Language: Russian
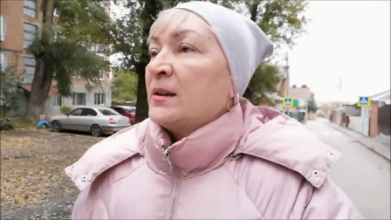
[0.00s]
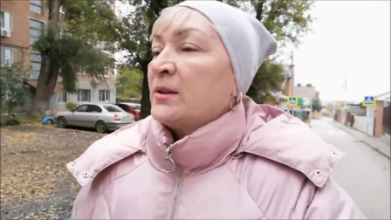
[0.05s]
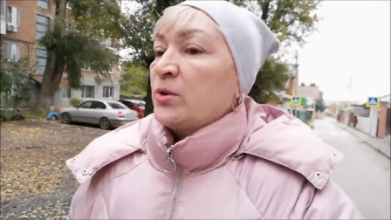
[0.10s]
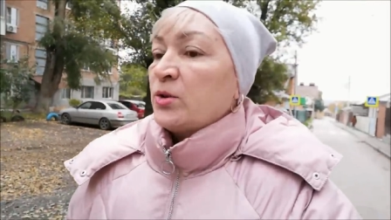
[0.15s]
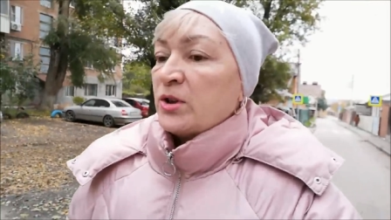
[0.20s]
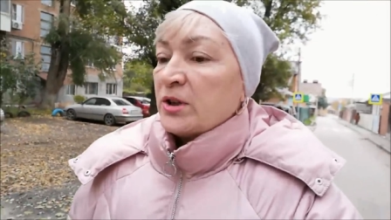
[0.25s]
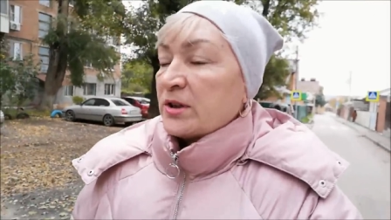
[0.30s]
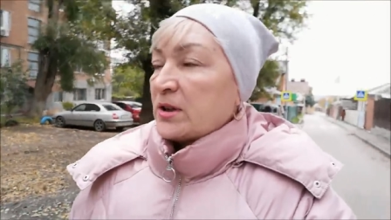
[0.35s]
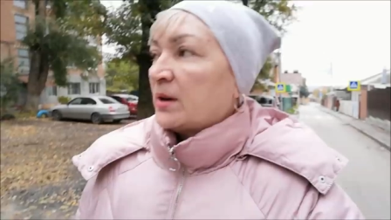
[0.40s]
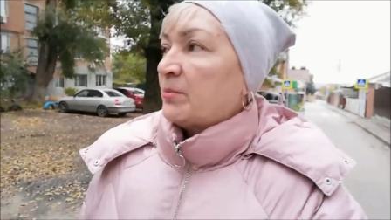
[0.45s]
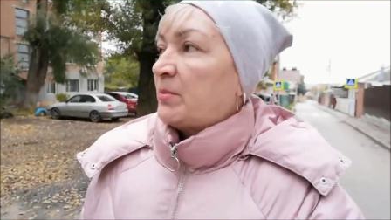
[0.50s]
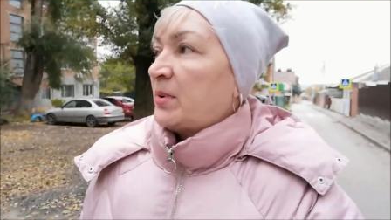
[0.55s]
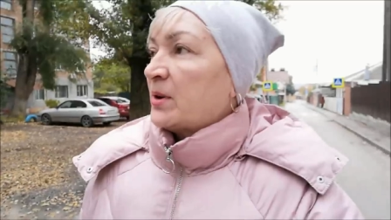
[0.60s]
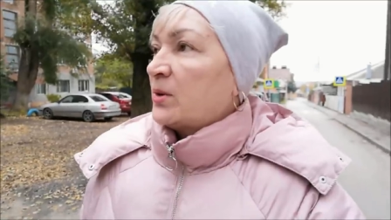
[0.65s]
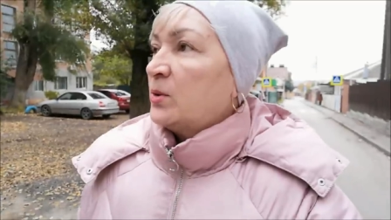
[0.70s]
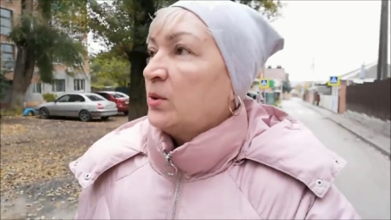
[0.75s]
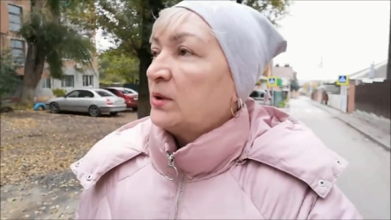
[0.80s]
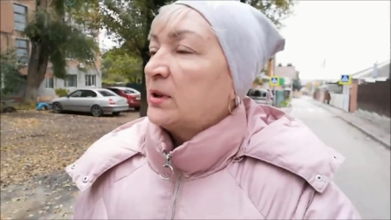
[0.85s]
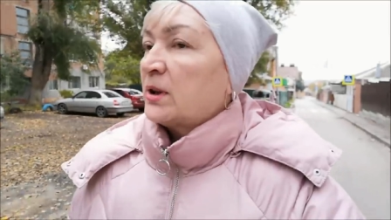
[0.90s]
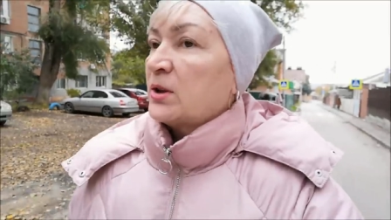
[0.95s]
Слушайте, а
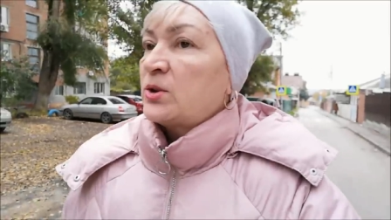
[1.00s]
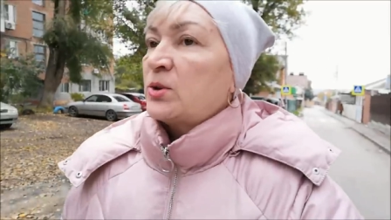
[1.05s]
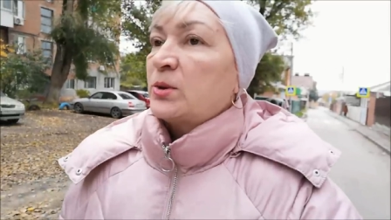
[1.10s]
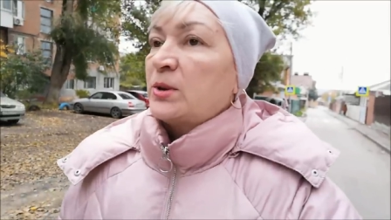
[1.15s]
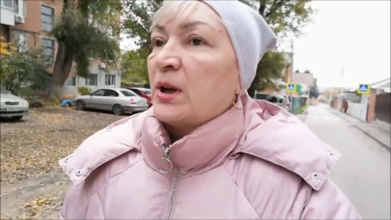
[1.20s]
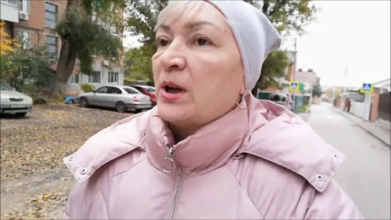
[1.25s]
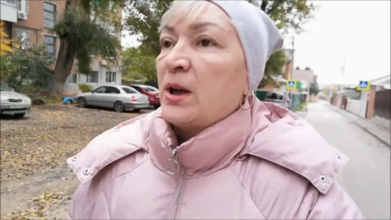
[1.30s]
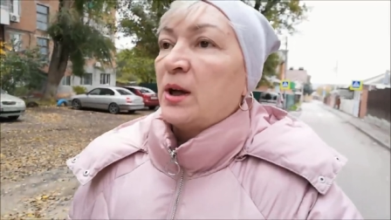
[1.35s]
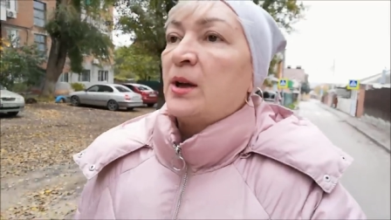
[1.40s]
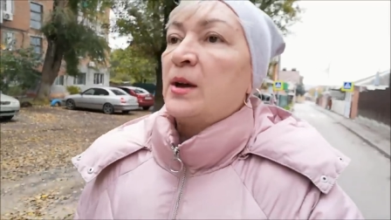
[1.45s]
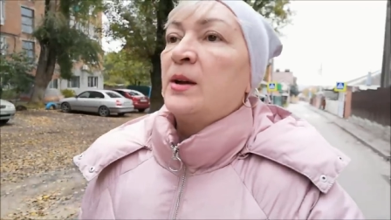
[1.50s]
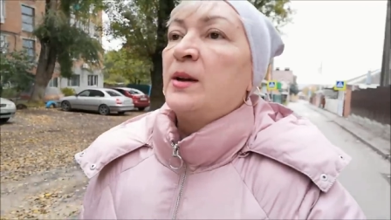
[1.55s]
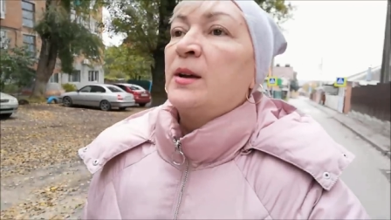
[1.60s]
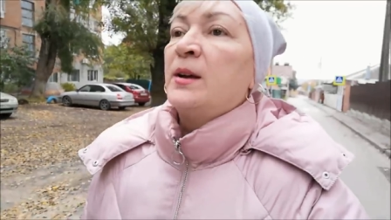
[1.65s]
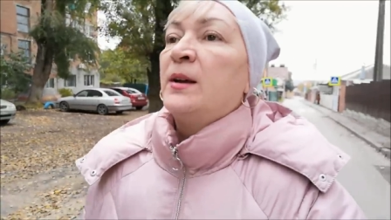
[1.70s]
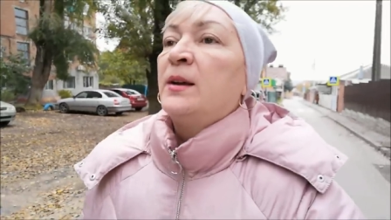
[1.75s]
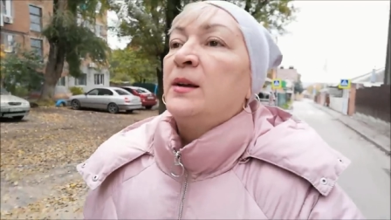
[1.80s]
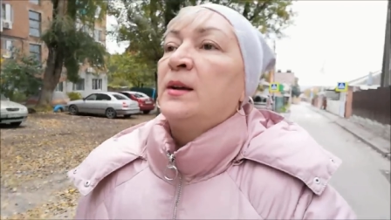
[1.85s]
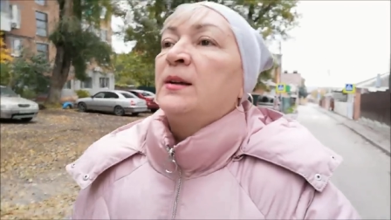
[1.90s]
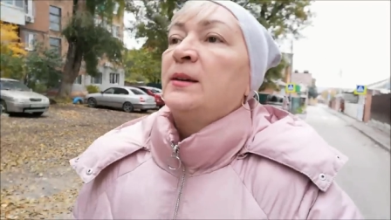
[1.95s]
погодка что-то
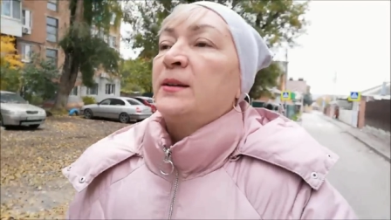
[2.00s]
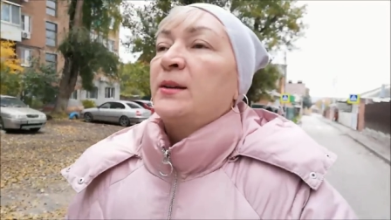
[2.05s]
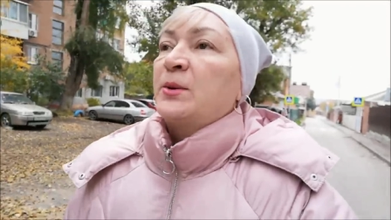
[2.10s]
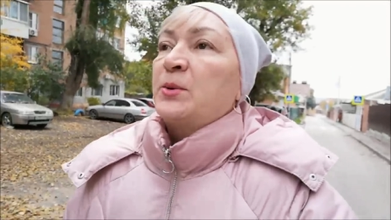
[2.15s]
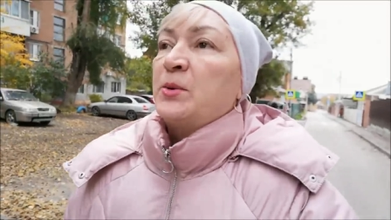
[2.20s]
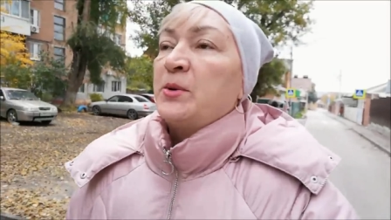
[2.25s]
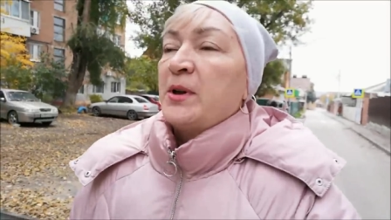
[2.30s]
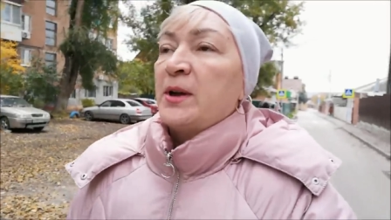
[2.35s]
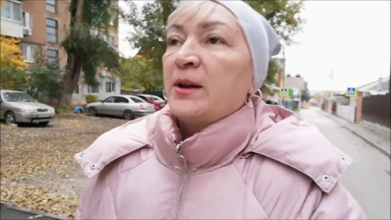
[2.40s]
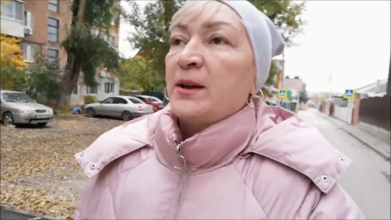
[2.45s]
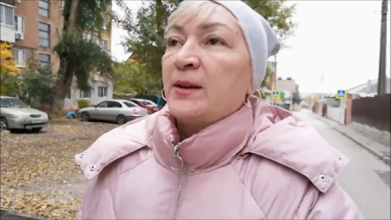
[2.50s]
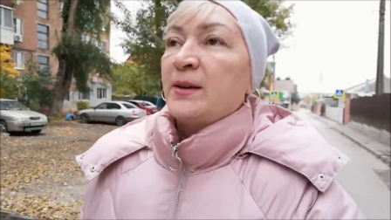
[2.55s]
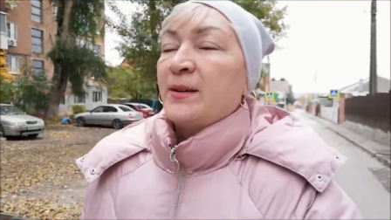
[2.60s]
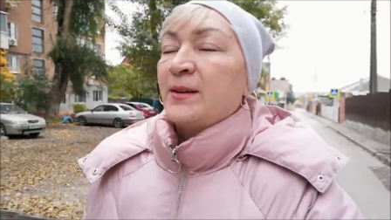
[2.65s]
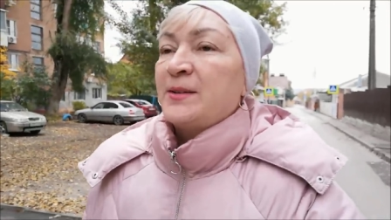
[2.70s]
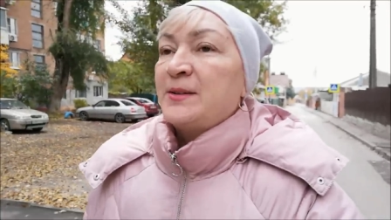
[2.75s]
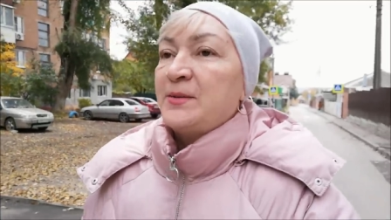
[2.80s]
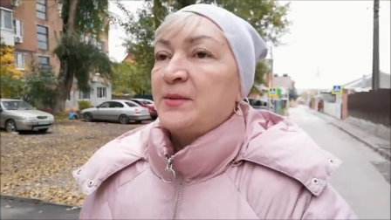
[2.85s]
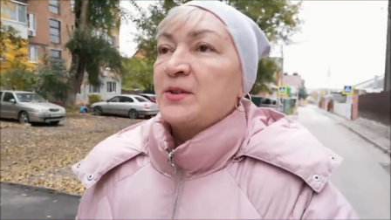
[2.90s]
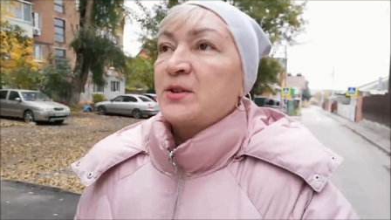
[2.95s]
такой
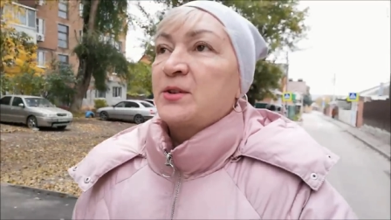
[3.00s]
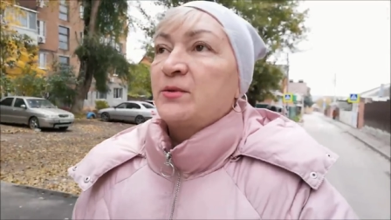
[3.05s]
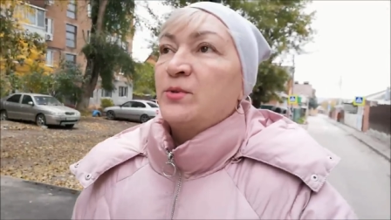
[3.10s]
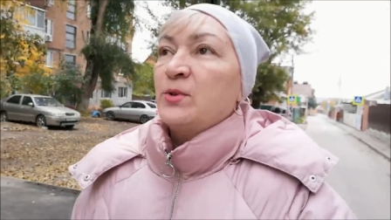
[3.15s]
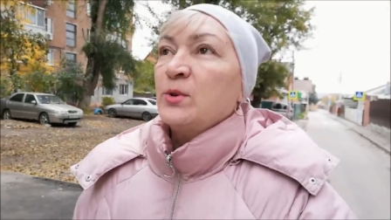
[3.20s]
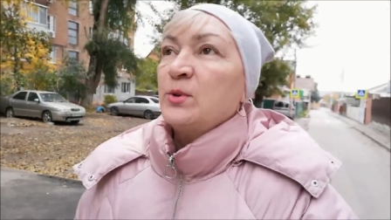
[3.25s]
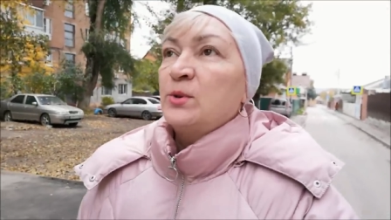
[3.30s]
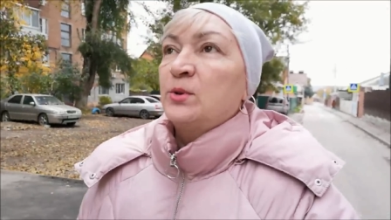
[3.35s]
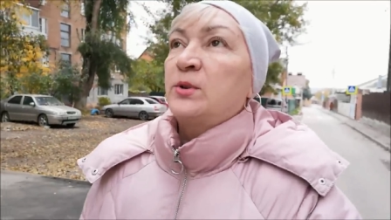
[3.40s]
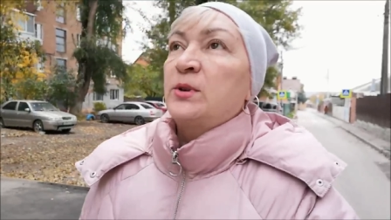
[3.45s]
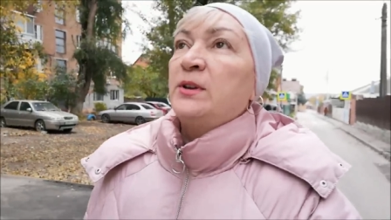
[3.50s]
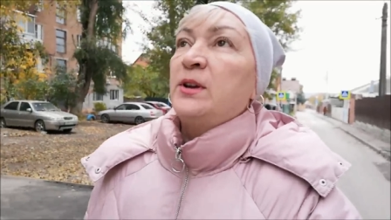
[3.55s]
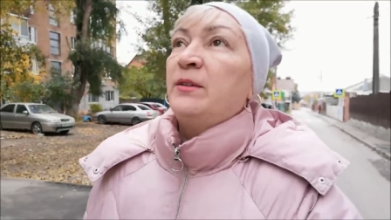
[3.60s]
свежий воздух.